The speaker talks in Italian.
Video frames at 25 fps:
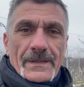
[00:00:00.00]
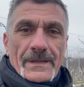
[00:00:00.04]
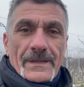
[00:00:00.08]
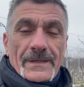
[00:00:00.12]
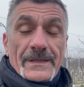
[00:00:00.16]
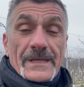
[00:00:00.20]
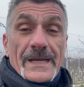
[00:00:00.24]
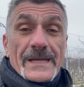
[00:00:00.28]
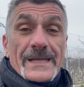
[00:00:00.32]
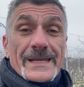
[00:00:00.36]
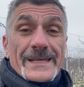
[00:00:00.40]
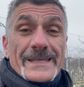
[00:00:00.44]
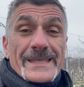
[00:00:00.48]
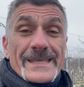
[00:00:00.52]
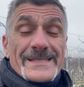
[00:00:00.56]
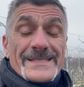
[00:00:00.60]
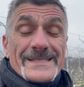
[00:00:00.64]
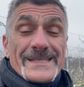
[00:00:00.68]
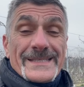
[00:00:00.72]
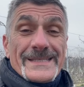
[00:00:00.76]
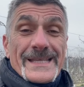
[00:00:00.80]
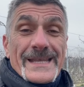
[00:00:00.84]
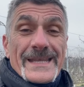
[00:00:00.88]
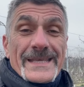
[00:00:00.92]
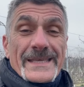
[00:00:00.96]
La
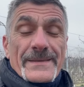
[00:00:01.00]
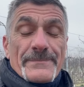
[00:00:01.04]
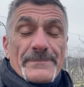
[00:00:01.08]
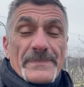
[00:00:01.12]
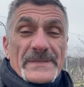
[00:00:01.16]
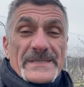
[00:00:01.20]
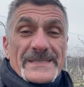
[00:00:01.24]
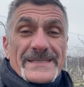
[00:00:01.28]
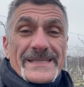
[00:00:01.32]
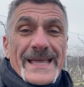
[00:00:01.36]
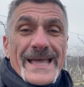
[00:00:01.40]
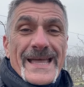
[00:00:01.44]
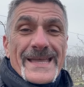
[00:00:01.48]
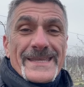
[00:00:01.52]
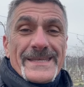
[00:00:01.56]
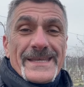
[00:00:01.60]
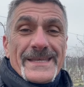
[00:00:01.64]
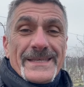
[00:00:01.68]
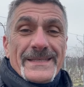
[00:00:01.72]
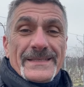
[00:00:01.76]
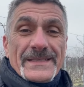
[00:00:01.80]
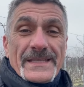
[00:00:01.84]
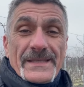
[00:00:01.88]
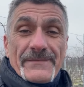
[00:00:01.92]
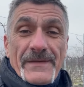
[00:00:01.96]
larghezza delle
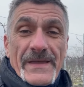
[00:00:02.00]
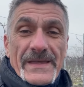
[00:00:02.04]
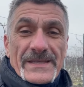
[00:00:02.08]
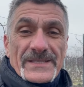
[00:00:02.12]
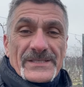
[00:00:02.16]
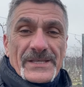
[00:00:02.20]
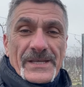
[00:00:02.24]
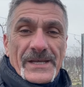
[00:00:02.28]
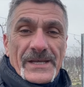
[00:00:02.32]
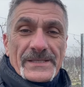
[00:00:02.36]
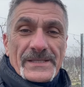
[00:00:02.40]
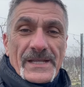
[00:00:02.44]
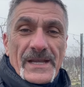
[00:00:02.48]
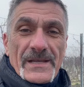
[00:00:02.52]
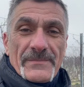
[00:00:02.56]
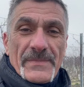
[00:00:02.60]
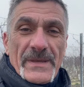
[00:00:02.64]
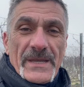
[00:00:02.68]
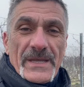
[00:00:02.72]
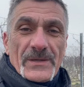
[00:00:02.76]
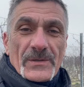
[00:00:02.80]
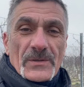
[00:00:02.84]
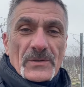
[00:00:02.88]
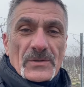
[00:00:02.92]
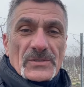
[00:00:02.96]
capezzagne deve essere di
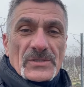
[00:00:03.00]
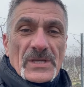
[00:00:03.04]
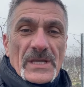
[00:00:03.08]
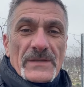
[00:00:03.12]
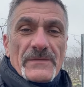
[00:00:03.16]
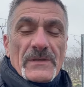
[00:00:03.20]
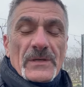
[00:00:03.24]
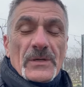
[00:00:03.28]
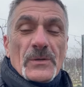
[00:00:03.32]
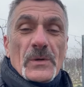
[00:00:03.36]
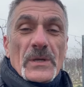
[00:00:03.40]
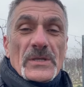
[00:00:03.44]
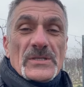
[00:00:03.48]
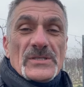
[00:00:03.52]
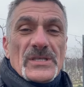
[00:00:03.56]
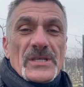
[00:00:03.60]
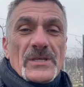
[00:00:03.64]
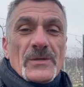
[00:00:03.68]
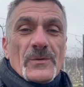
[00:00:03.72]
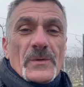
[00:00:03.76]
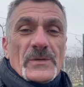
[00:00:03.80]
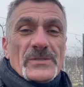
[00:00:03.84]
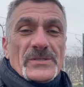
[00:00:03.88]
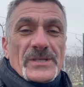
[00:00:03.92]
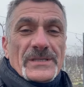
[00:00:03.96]
almeno
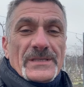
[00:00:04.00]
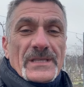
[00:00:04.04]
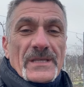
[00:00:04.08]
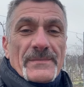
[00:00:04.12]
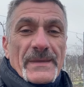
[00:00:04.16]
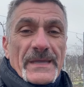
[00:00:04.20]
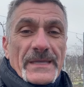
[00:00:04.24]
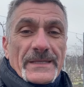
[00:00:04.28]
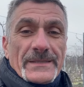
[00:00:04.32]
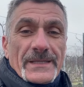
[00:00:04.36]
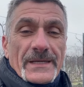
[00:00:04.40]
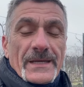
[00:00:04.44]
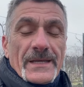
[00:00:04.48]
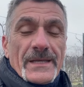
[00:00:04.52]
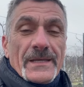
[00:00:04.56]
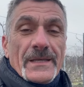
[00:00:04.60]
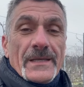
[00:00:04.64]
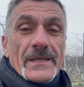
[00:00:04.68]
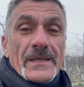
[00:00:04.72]
6,5-7 metri